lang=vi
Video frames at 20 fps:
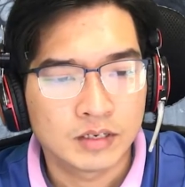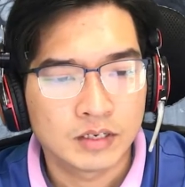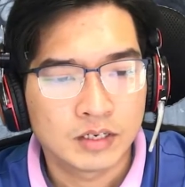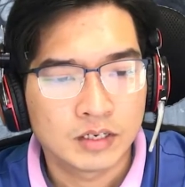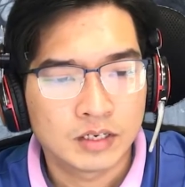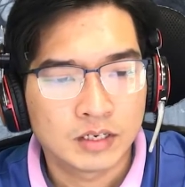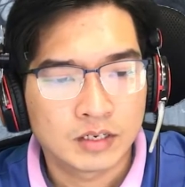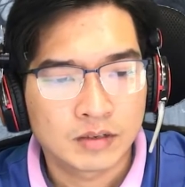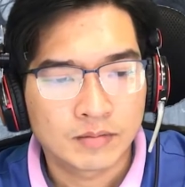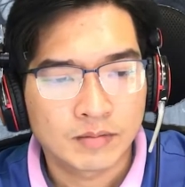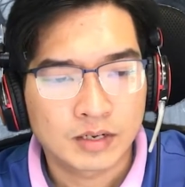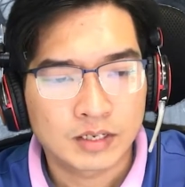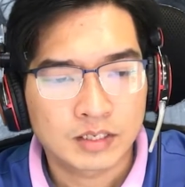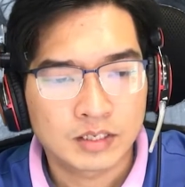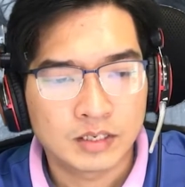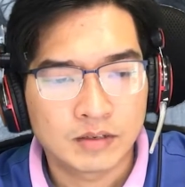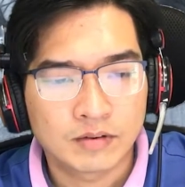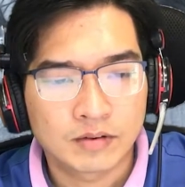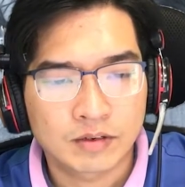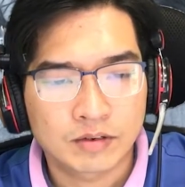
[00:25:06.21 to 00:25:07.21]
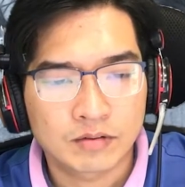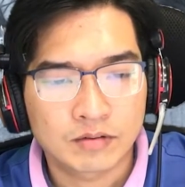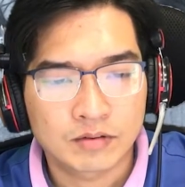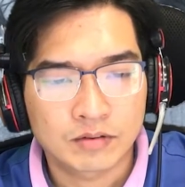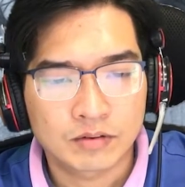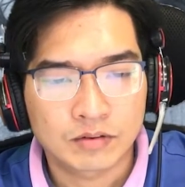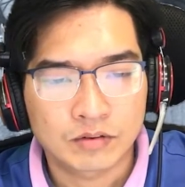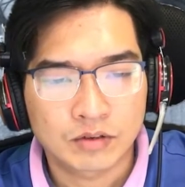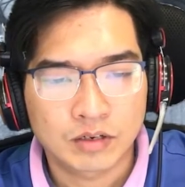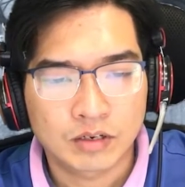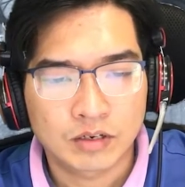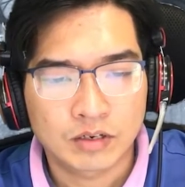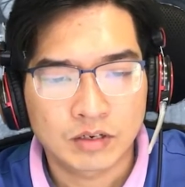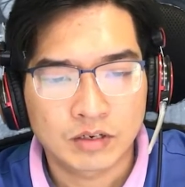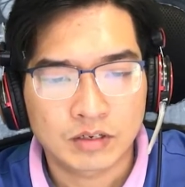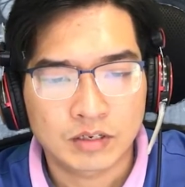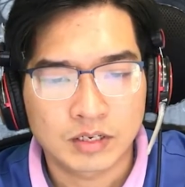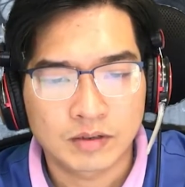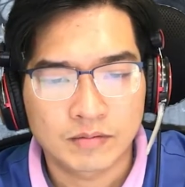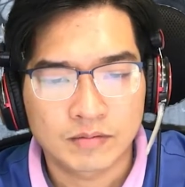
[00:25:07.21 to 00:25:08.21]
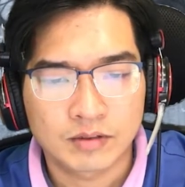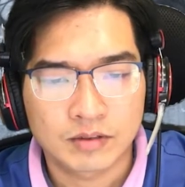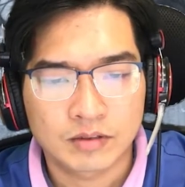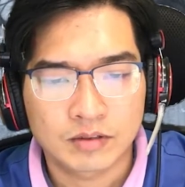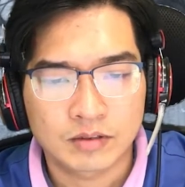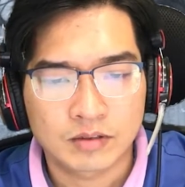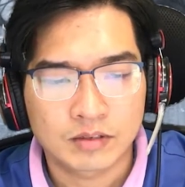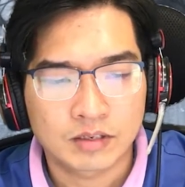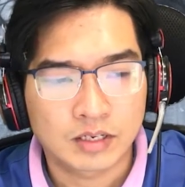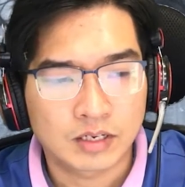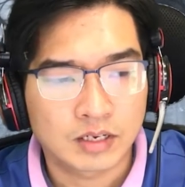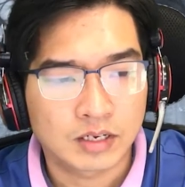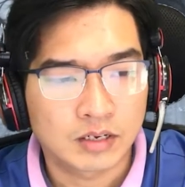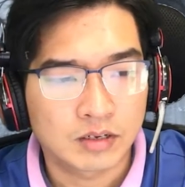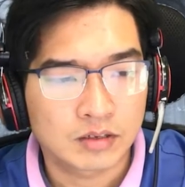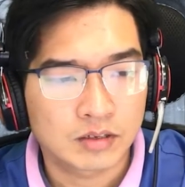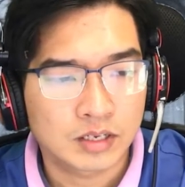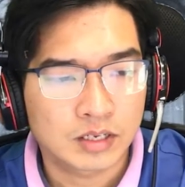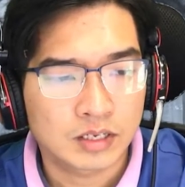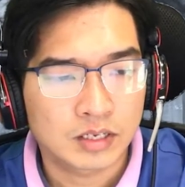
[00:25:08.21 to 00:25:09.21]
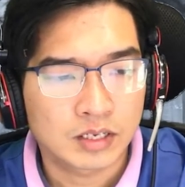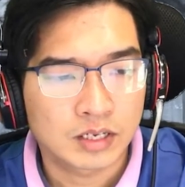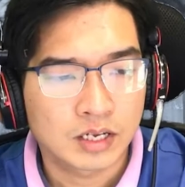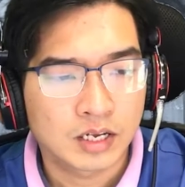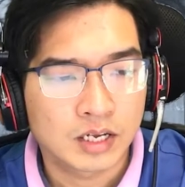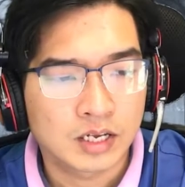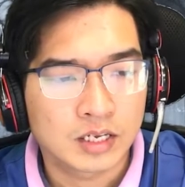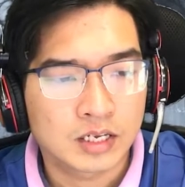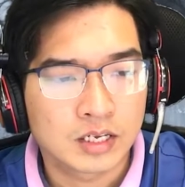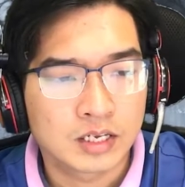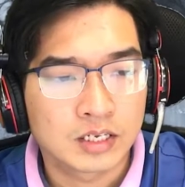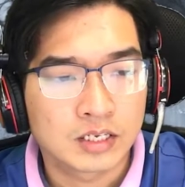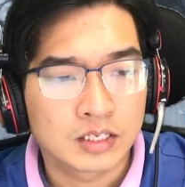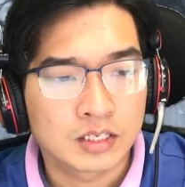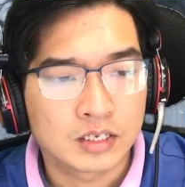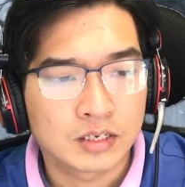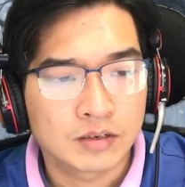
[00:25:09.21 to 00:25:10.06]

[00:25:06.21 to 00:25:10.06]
Thế nhưng mà có bao giờ Bảo thích kinh hãi đến như vậy đâu.